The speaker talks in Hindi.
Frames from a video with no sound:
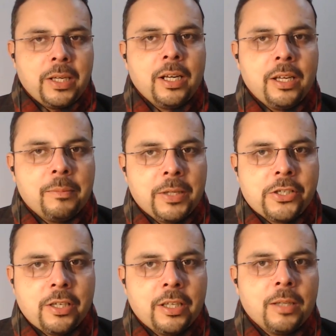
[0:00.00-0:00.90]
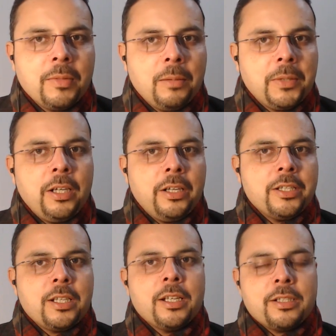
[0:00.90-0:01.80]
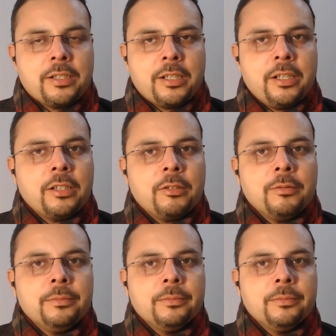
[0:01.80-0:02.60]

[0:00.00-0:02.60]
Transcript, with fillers: मेरा एक पैशन है कि मैं आपके लिए डिजिटल एसेट्स क्रिएट करूं